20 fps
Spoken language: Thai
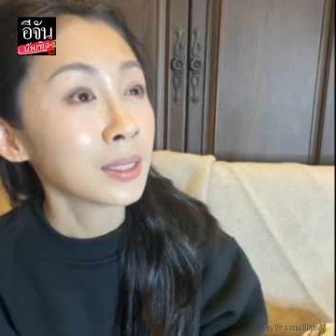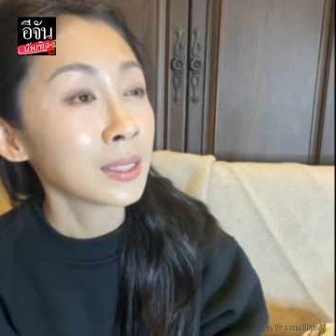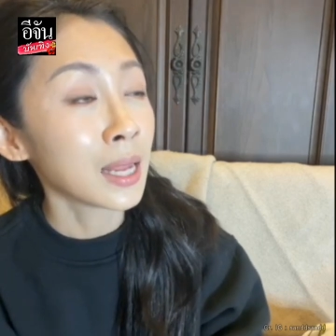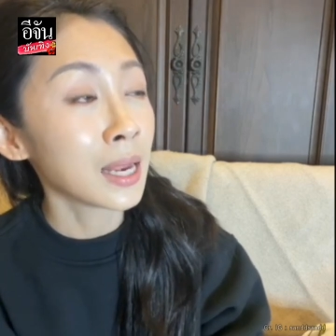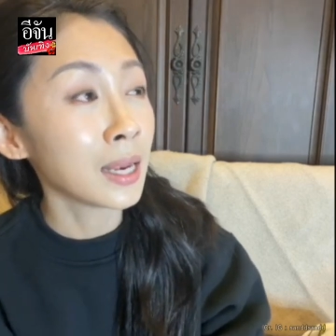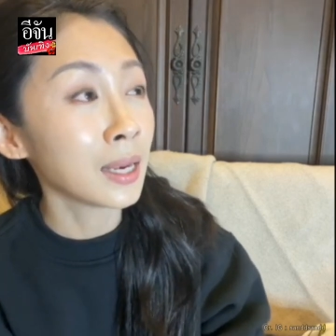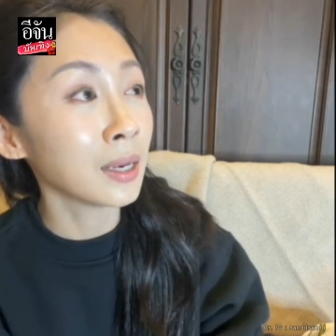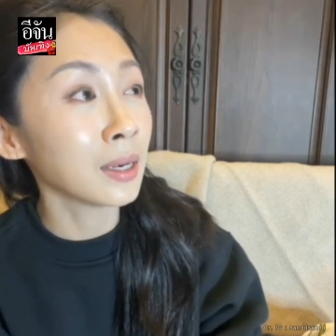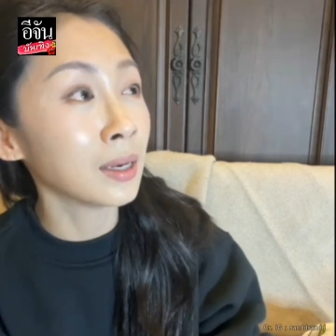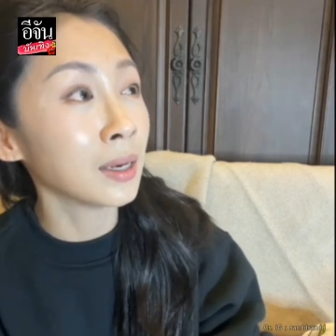
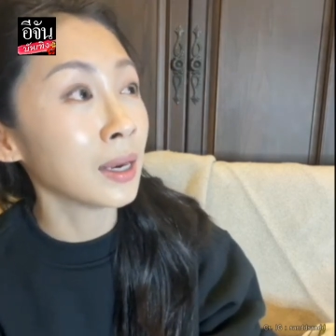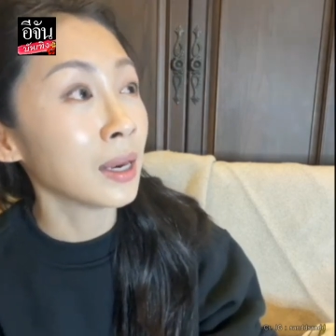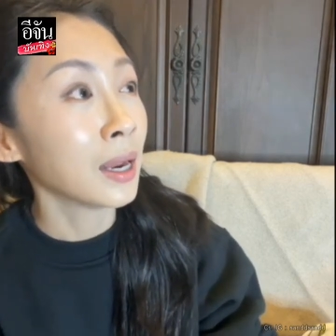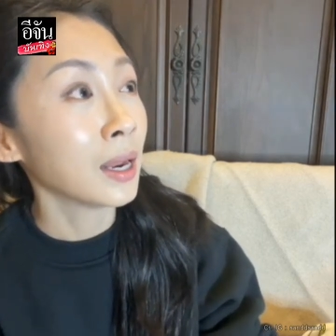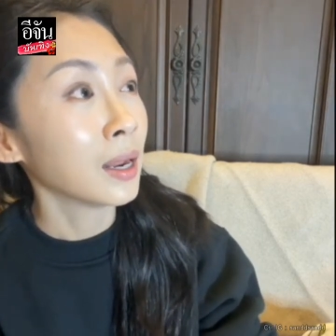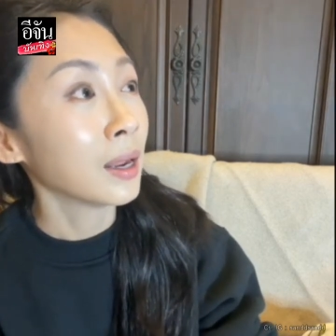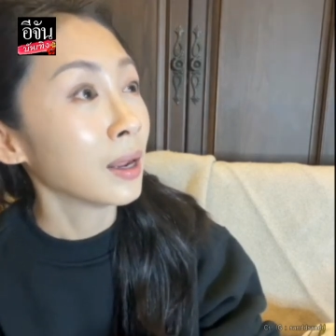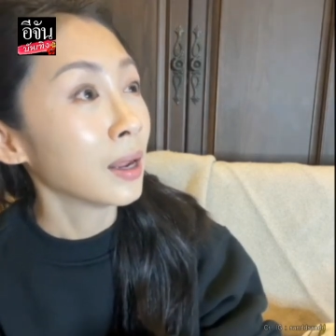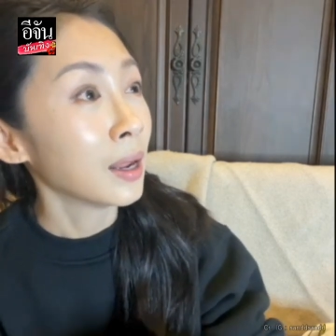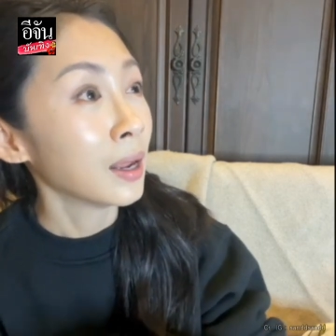ฉัน
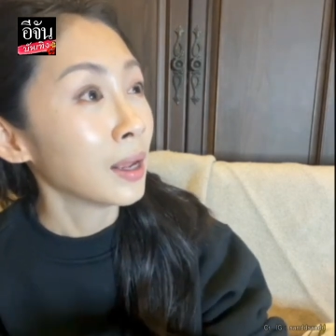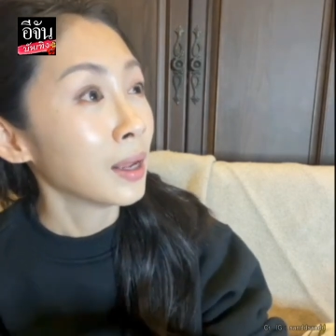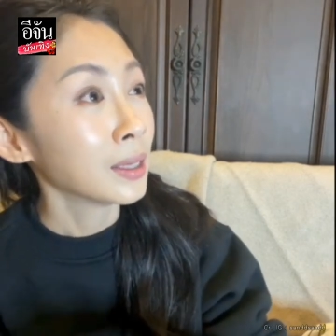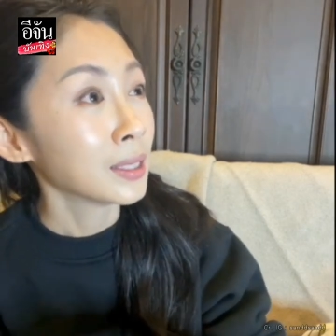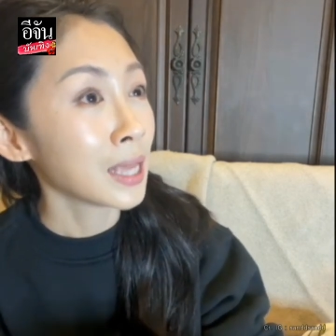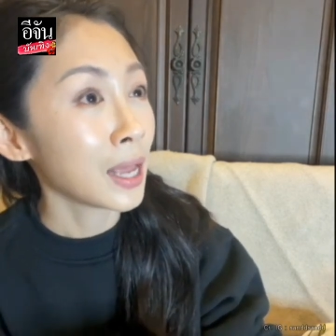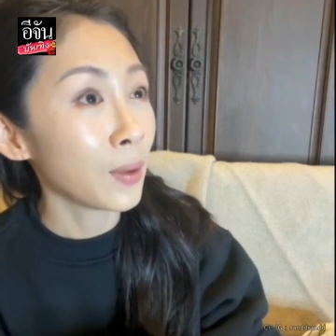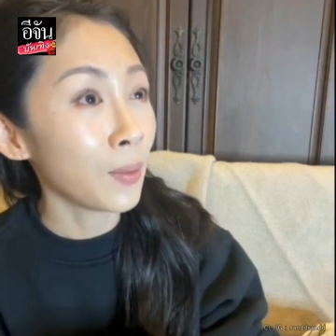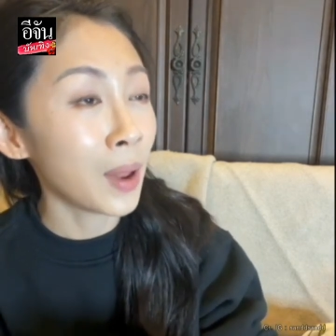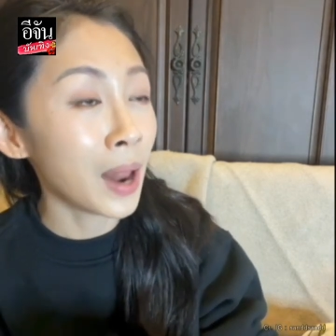
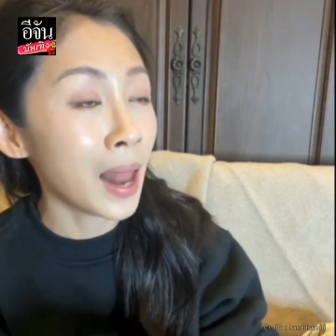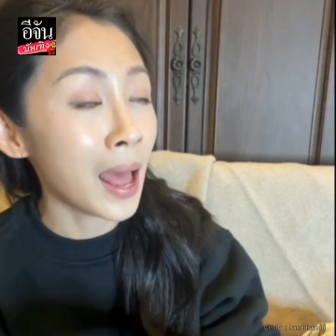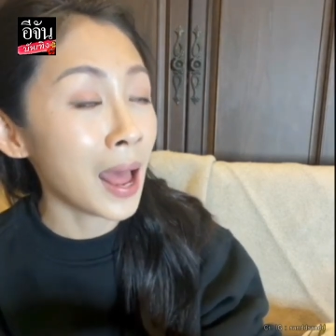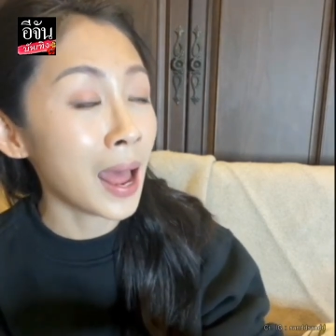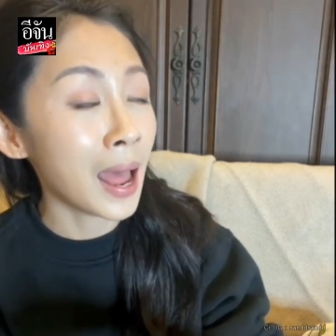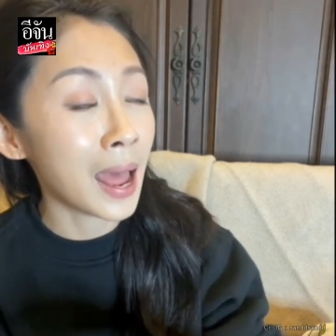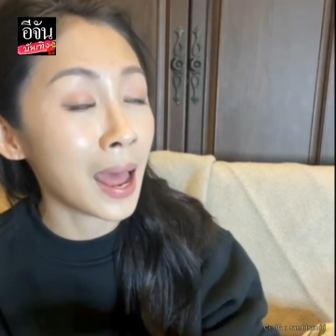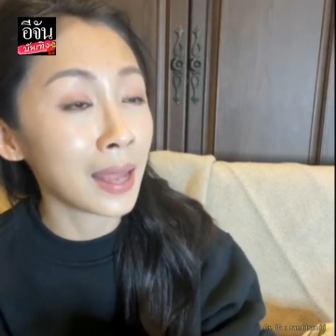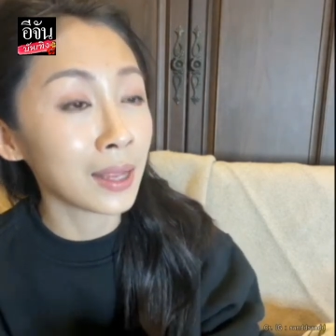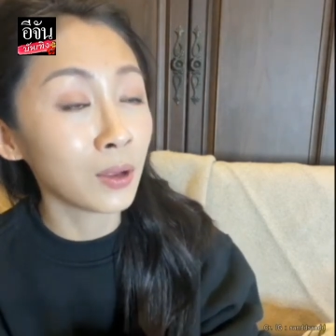ใช้เวลา
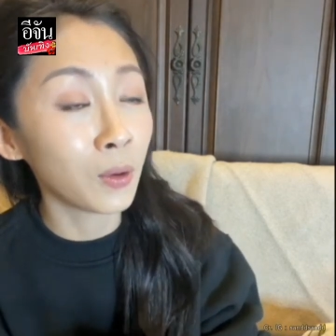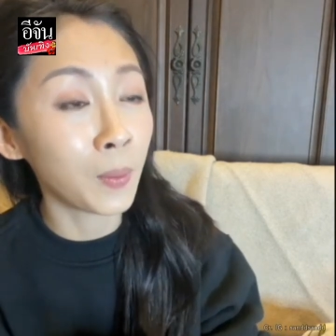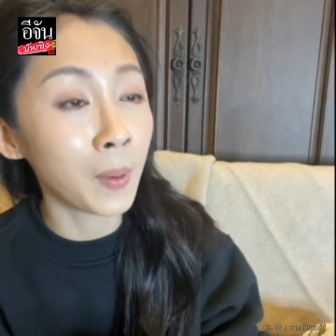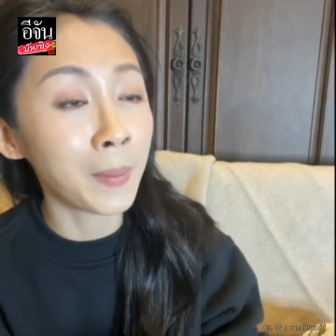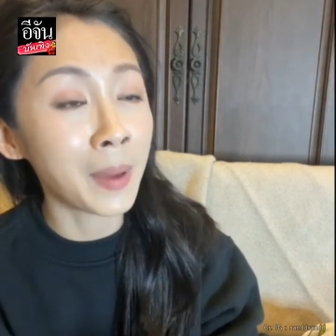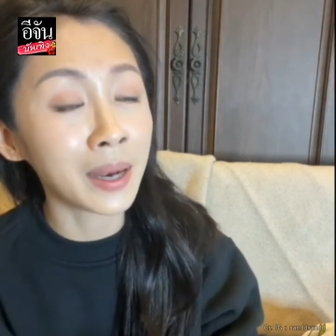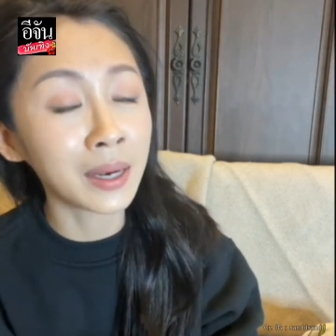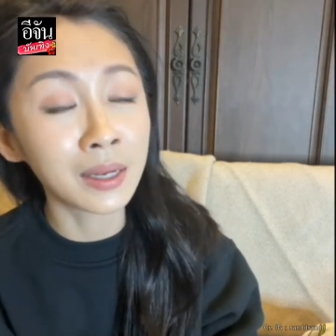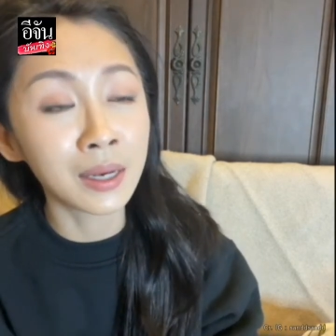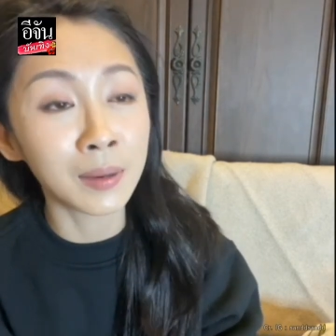หาอยู่ป
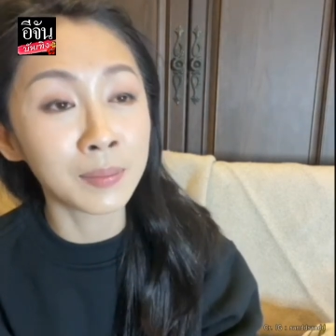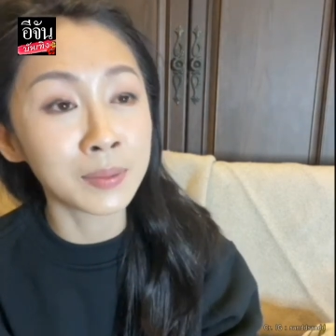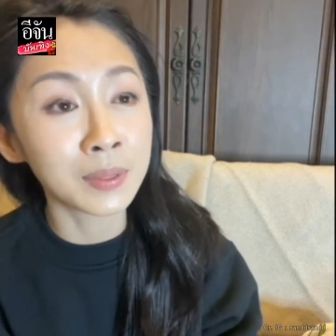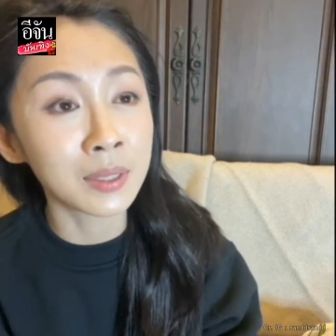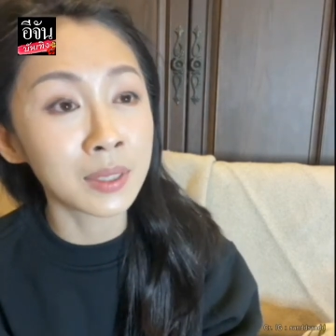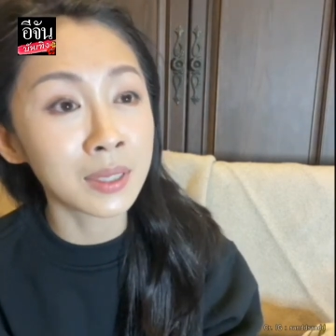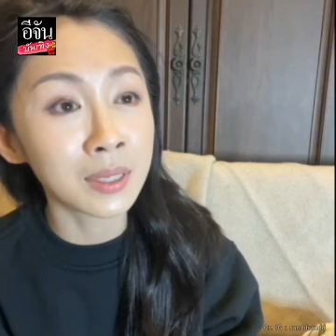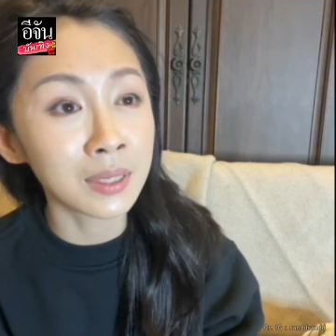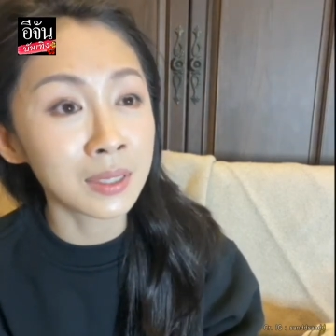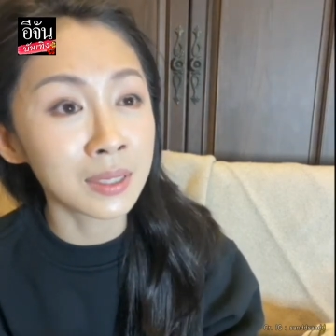ระมาณเกือบ
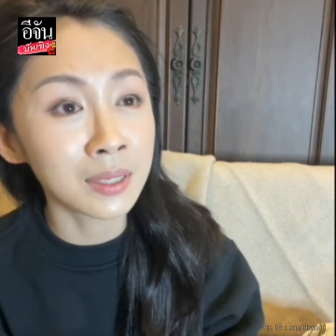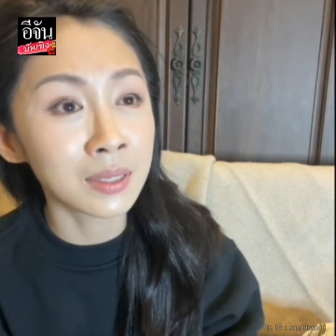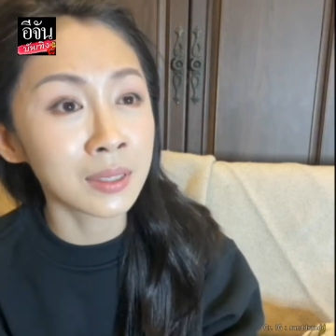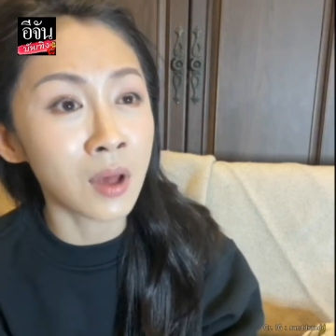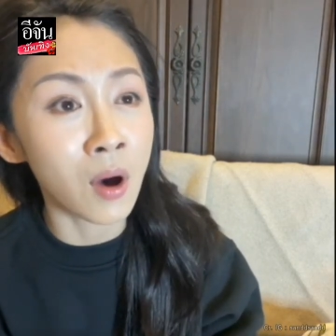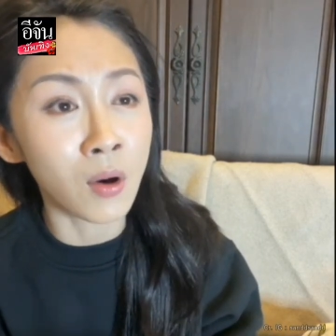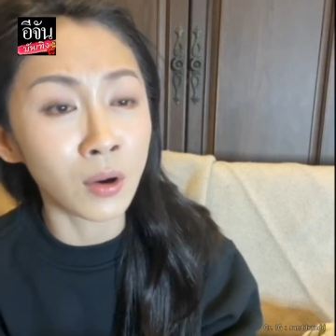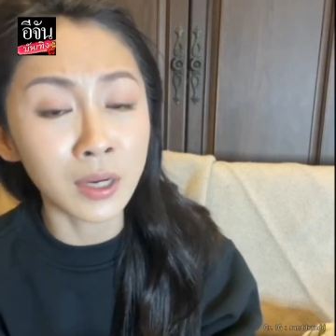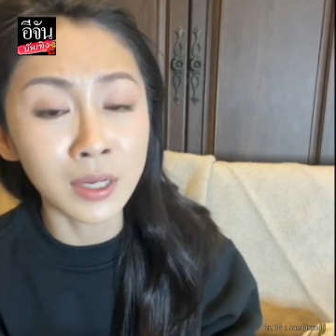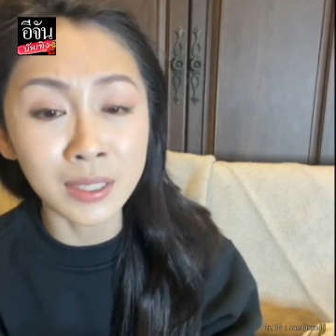
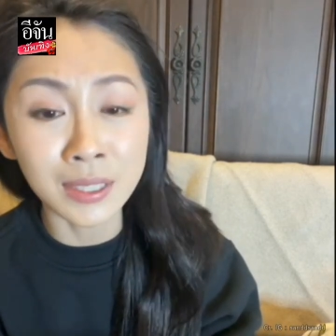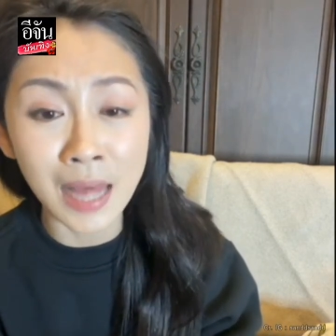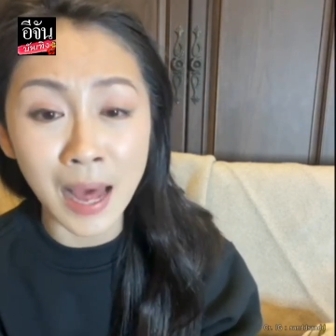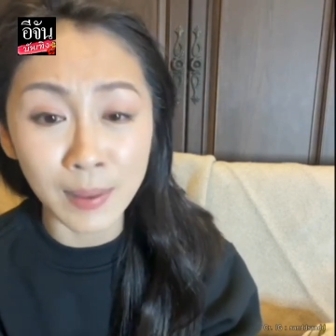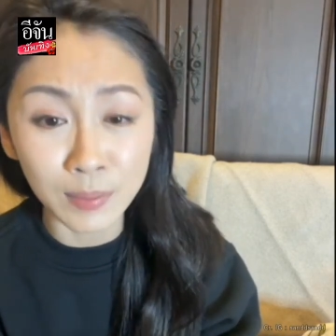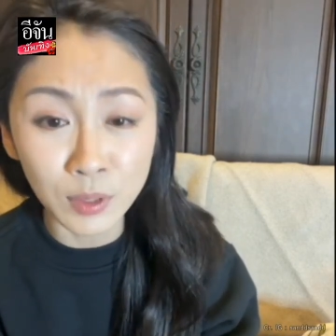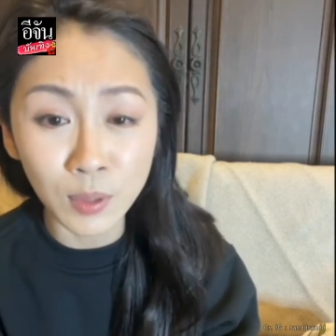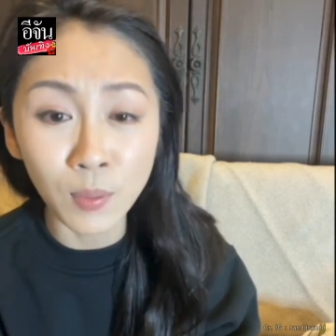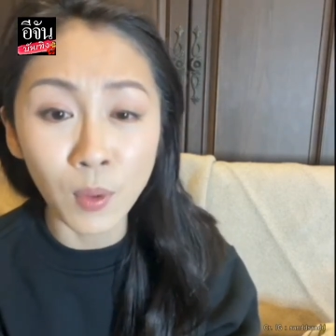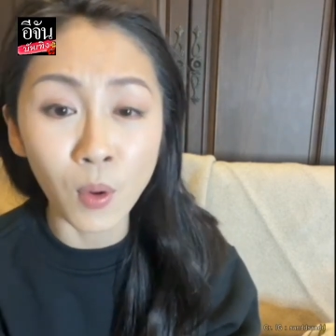2 ถึง
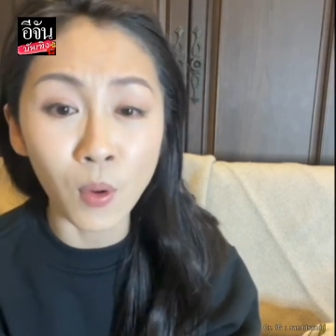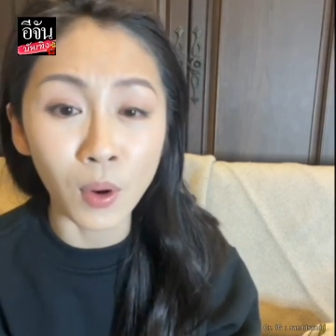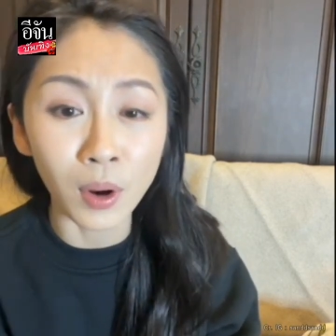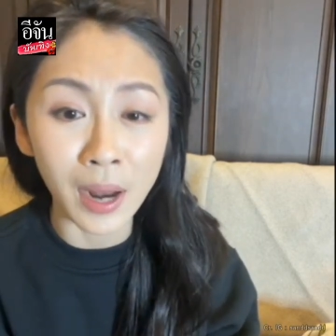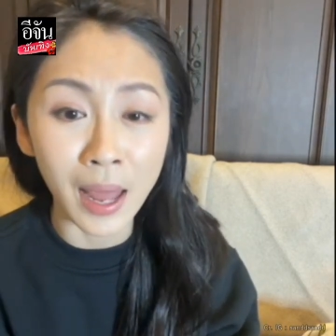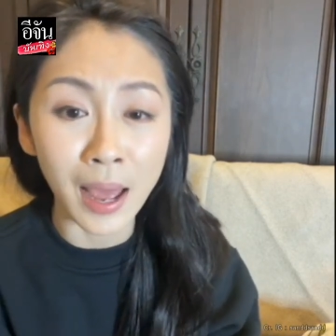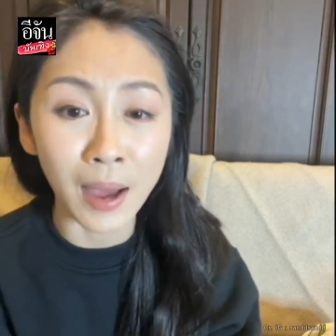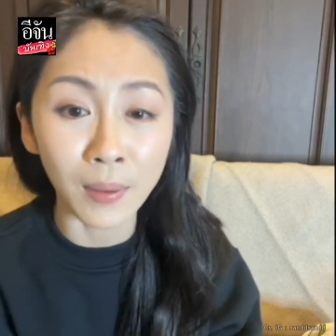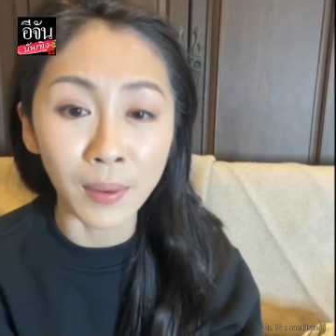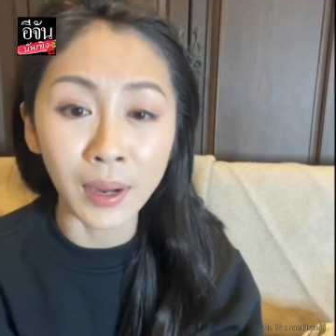3 ชั่วโมง
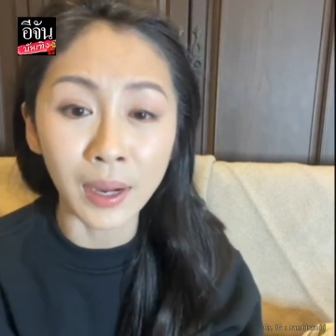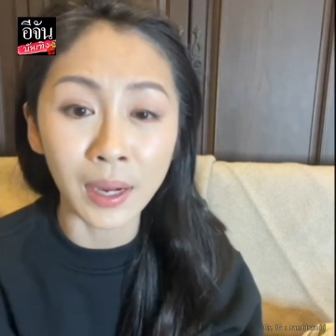แล้ว